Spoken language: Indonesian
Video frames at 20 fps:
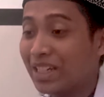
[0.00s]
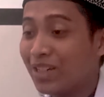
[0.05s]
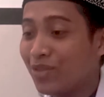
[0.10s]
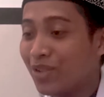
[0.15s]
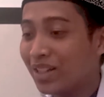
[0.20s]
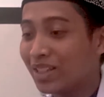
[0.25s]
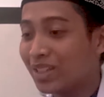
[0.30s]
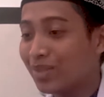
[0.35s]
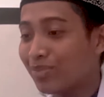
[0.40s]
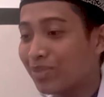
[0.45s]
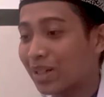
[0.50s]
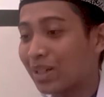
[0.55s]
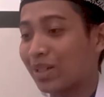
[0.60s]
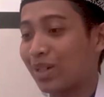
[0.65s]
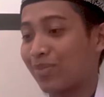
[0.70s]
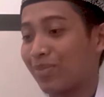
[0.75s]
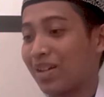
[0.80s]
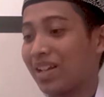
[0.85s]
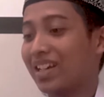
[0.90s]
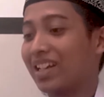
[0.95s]
diwajibkan
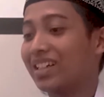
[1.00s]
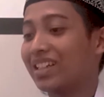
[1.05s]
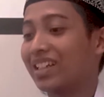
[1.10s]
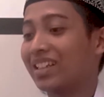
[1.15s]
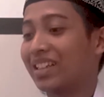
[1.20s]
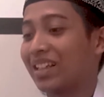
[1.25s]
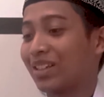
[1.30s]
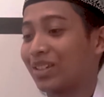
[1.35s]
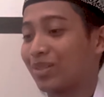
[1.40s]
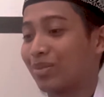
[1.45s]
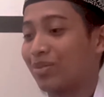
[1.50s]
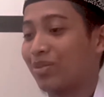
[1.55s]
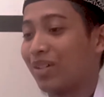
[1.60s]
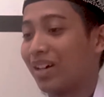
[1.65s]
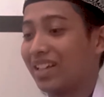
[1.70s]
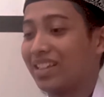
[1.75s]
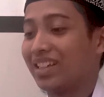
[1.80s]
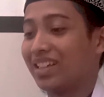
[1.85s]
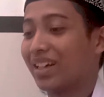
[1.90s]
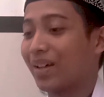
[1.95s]
kepada kita
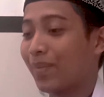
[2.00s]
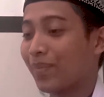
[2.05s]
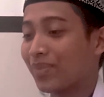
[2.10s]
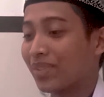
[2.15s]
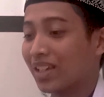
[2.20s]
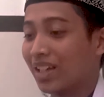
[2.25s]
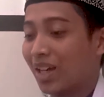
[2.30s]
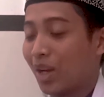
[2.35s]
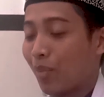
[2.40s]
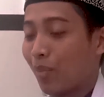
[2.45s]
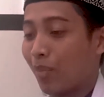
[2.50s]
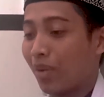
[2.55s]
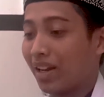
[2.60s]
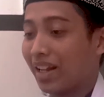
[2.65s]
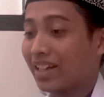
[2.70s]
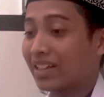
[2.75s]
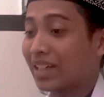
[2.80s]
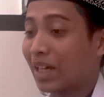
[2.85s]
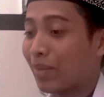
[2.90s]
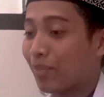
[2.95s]
semuanya
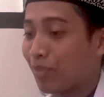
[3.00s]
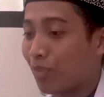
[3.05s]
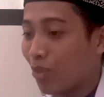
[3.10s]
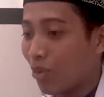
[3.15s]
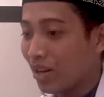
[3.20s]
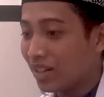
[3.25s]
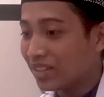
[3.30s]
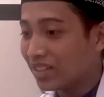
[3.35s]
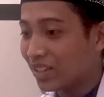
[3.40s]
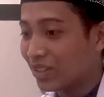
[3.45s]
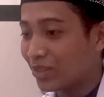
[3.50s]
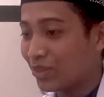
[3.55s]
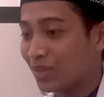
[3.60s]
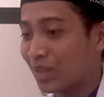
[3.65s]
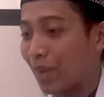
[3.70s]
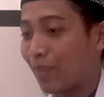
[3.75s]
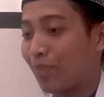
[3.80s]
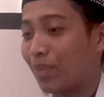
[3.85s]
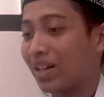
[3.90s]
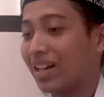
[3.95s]
melainkan puasa
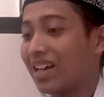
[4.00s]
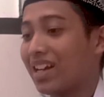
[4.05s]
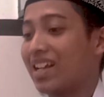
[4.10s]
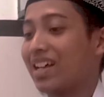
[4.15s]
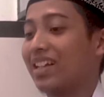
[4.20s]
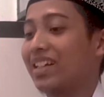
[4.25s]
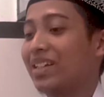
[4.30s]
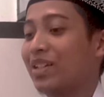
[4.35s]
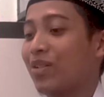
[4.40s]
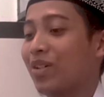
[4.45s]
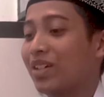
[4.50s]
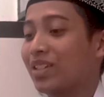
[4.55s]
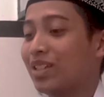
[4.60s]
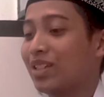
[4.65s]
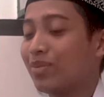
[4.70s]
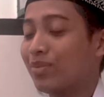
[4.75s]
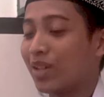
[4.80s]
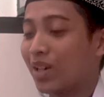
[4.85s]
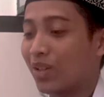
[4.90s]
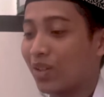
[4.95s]
juga pernah
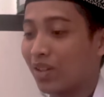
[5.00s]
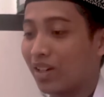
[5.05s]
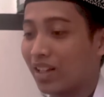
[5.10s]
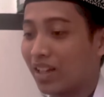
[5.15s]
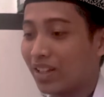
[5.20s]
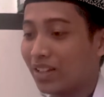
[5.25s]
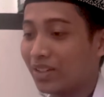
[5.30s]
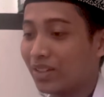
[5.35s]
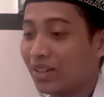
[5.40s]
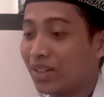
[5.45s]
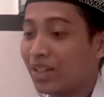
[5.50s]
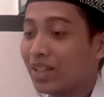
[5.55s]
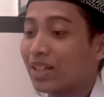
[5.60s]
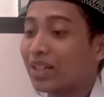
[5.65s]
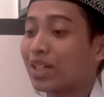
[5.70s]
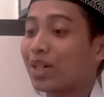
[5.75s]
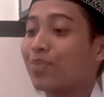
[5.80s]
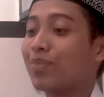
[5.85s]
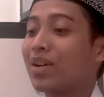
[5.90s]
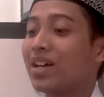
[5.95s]
diwajibkan oleh Allah
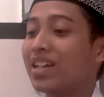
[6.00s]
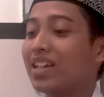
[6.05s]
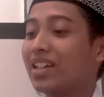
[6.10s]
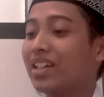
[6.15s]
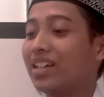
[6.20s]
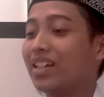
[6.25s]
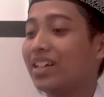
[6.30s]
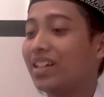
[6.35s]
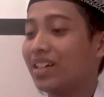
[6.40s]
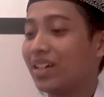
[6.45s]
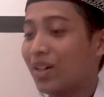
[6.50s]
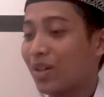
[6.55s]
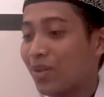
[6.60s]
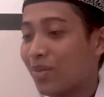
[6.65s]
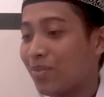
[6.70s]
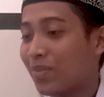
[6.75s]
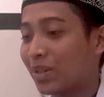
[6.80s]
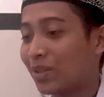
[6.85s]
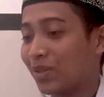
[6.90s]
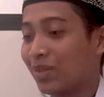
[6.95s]
kepada
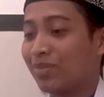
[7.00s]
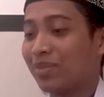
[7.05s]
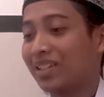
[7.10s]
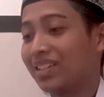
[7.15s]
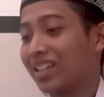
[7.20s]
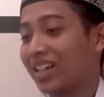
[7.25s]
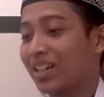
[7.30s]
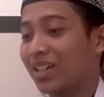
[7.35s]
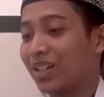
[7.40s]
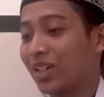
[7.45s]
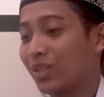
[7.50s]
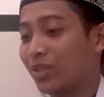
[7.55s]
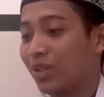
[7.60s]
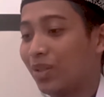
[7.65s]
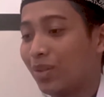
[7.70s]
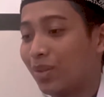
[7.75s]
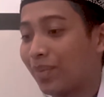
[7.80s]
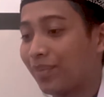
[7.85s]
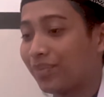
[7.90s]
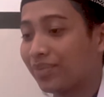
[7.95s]
umat-umat
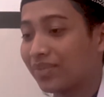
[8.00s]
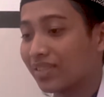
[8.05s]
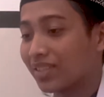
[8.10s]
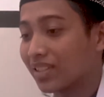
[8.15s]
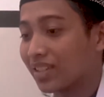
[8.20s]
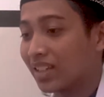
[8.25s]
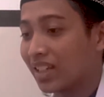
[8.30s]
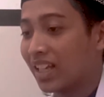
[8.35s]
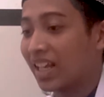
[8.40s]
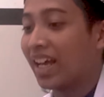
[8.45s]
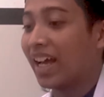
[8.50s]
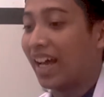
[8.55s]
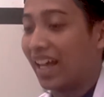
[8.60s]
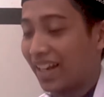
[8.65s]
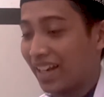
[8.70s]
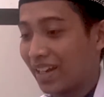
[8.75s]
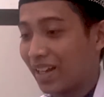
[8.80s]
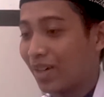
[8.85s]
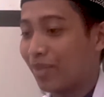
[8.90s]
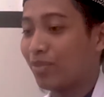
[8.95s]
terdahulu
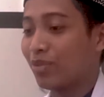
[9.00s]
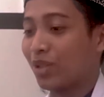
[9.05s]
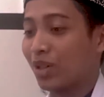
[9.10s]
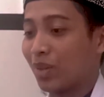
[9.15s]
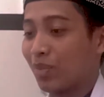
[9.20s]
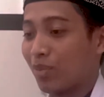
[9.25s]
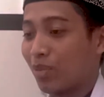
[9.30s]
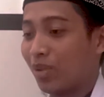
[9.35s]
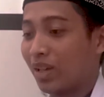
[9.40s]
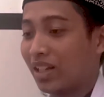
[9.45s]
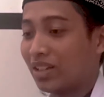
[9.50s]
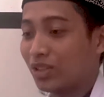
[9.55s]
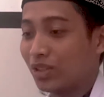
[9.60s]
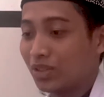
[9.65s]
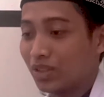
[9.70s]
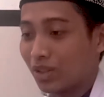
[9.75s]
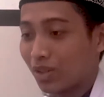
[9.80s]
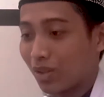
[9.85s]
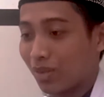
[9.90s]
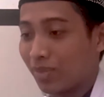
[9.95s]
namun bulan
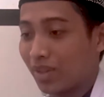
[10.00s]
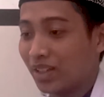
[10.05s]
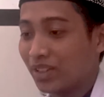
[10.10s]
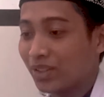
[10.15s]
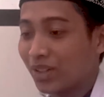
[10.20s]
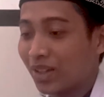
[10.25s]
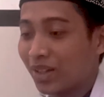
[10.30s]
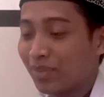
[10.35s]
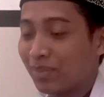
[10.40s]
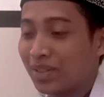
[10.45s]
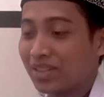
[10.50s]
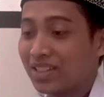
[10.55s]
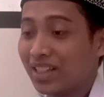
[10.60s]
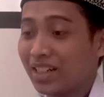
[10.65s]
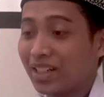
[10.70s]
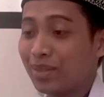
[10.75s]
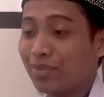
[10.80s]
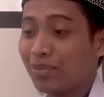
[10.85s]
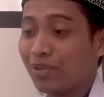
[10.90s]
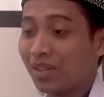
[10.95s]
suci Ramadan
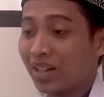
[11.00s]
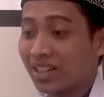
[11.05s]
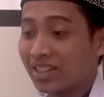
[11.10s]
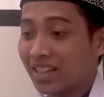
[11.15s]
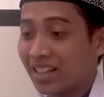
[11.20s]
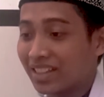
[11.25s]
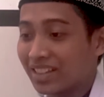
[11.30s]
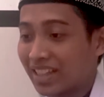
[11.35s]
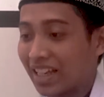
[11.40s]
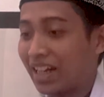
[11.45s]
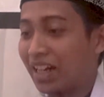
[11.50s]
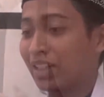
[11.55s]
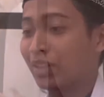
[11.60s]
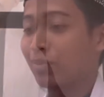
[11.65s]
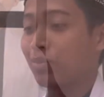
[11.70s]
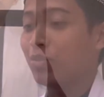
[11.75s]
menjadi bulan yang sangat